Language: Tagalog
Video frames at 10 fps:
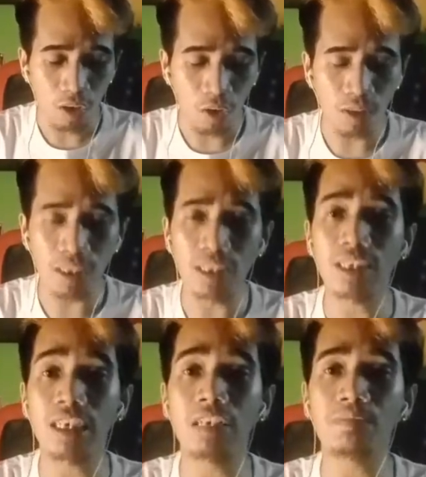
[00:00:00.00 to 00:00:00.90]
konting
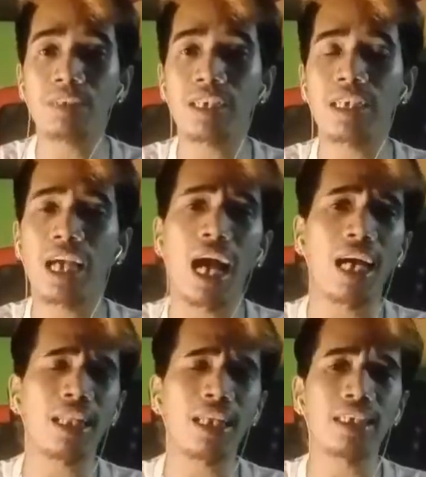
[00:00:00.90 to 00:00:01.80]
silip giya
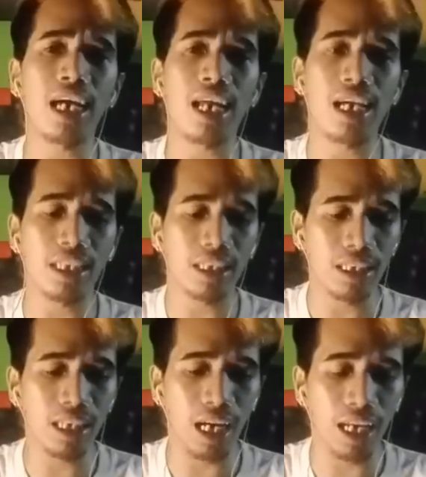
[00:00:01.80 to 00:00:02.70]
at race
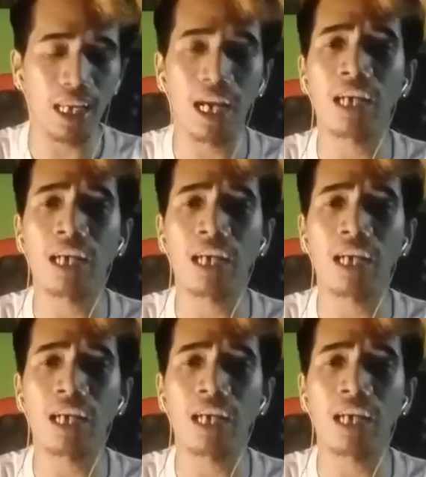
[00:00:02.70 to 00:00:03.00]
analysis sa karera.